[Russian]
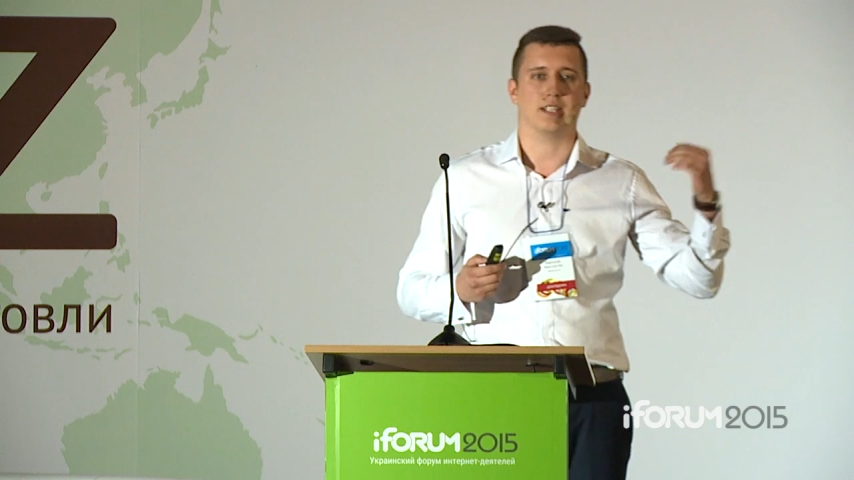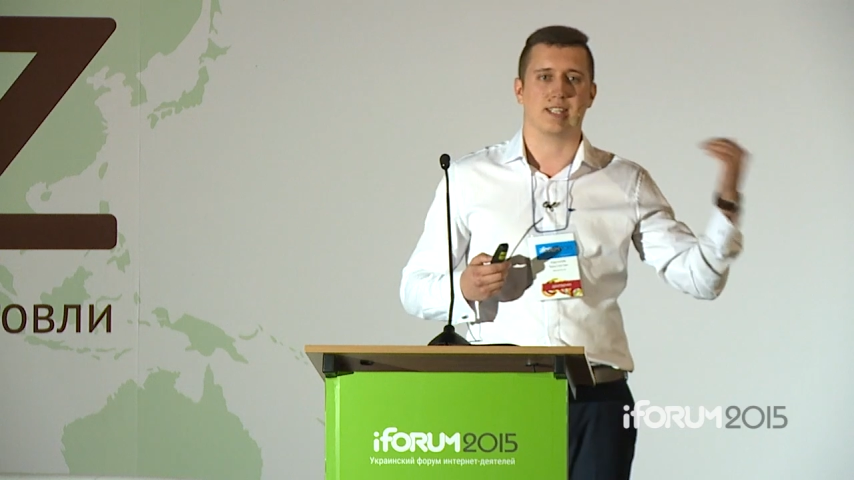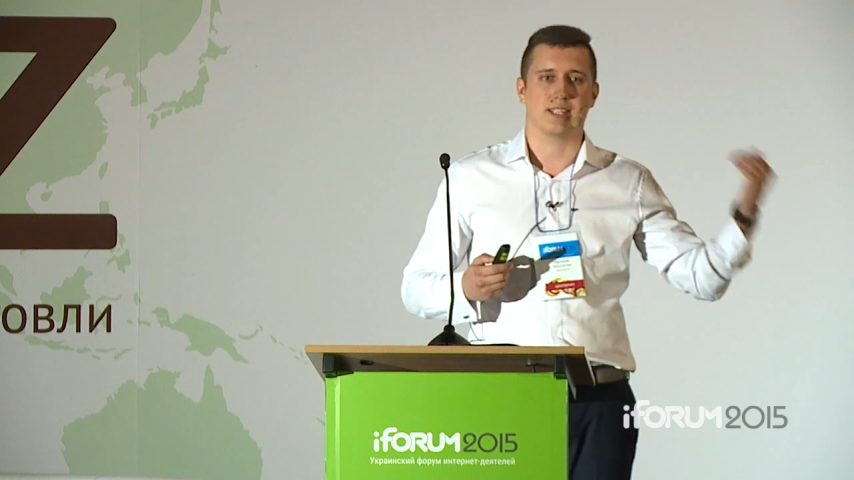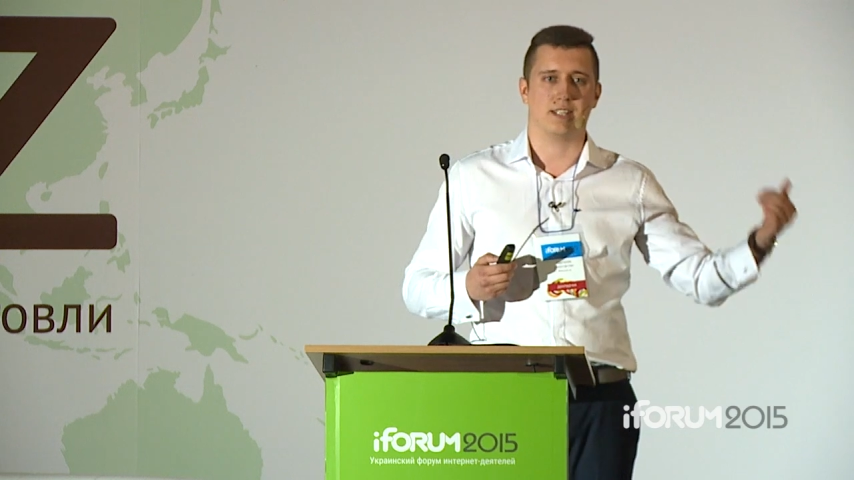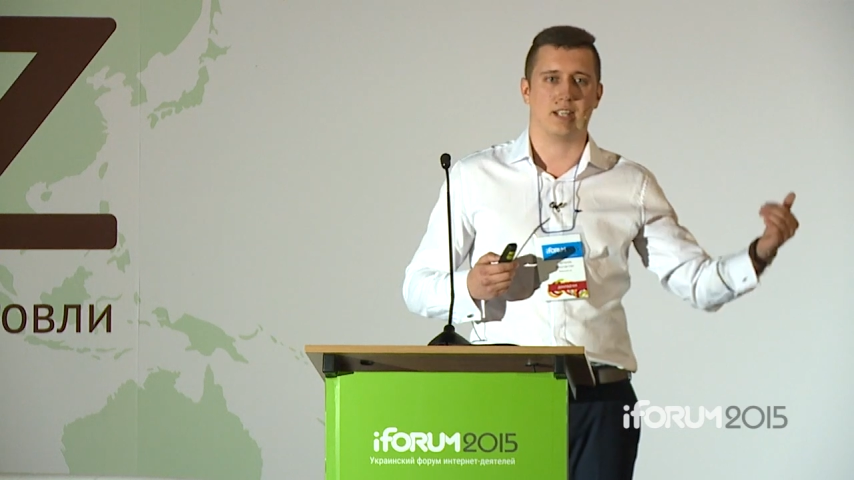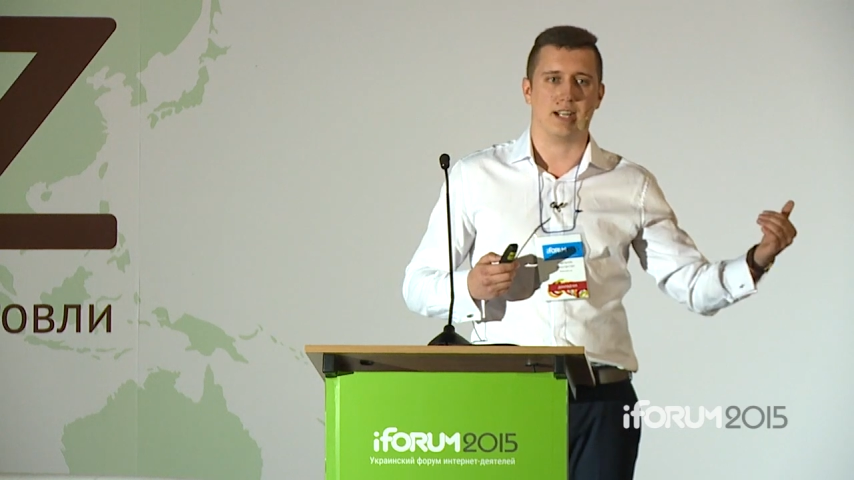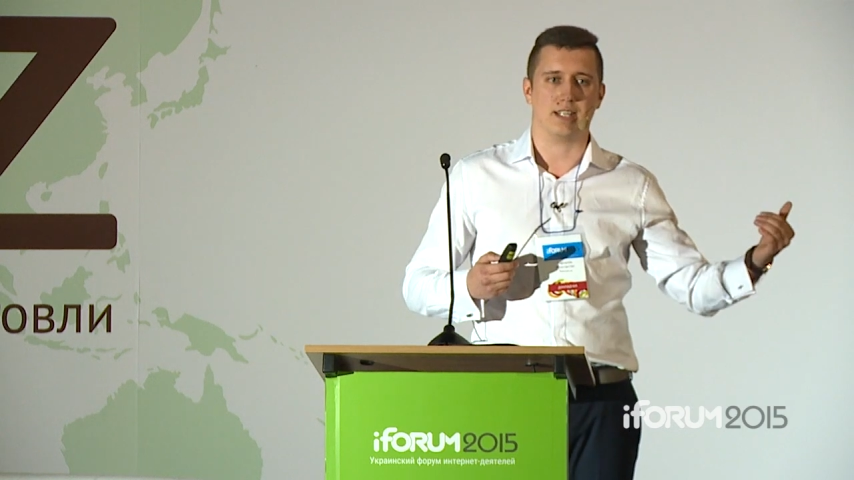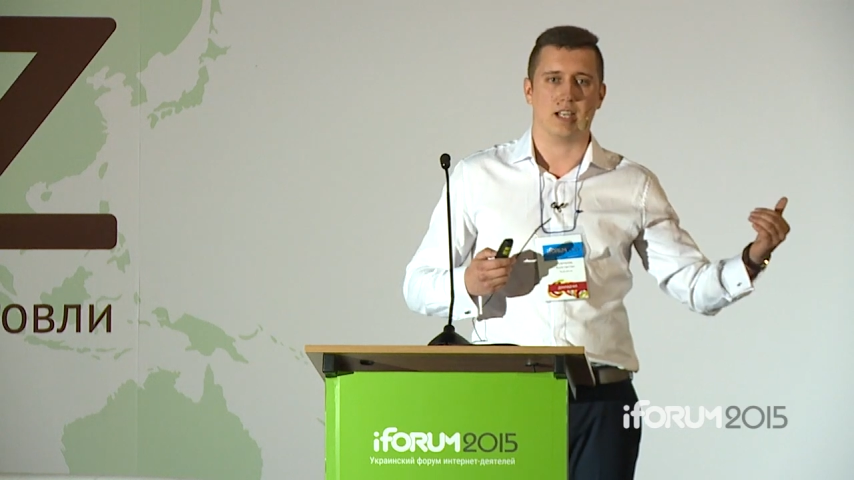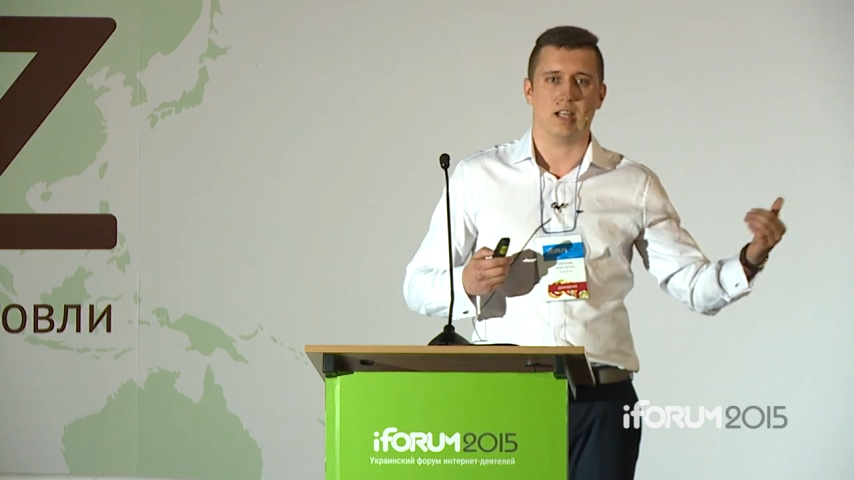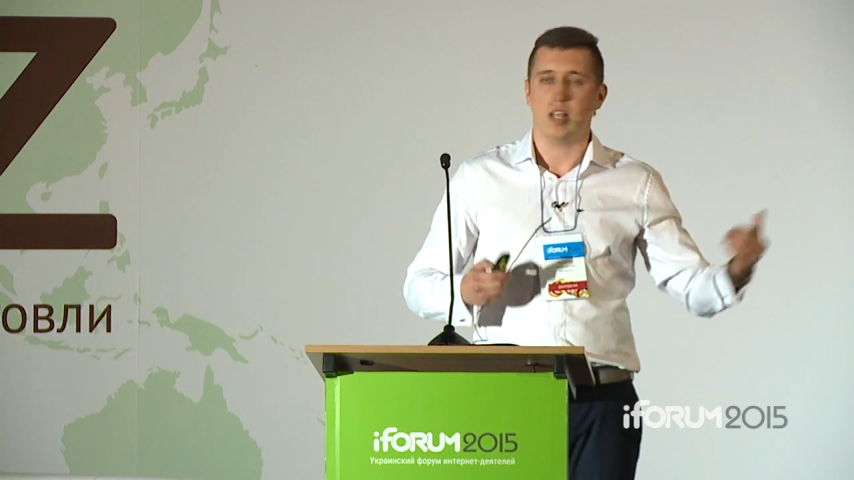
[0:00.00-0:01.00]
на
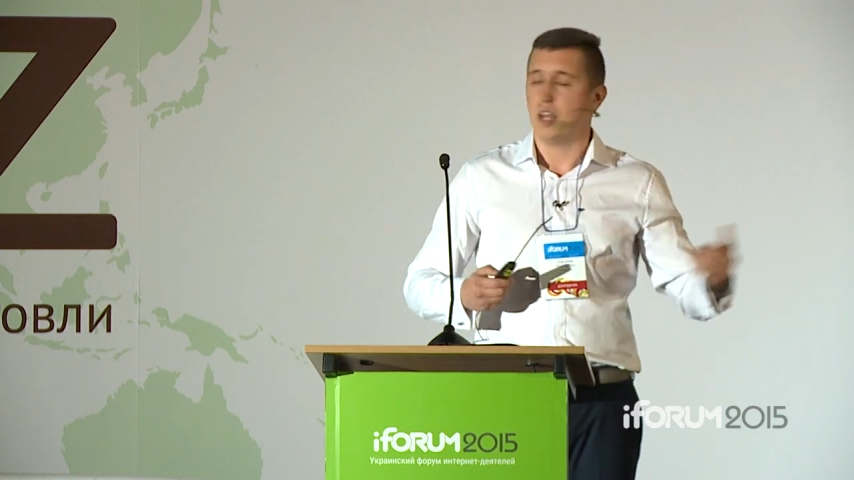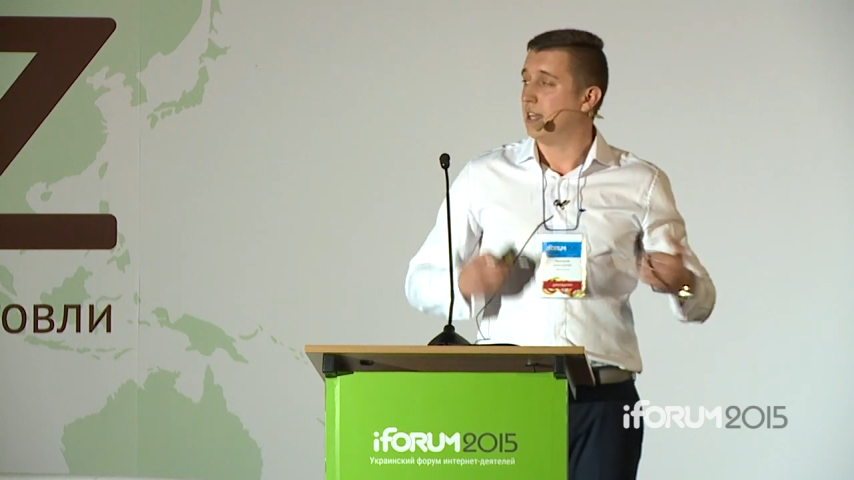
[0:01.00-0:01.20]
созидание,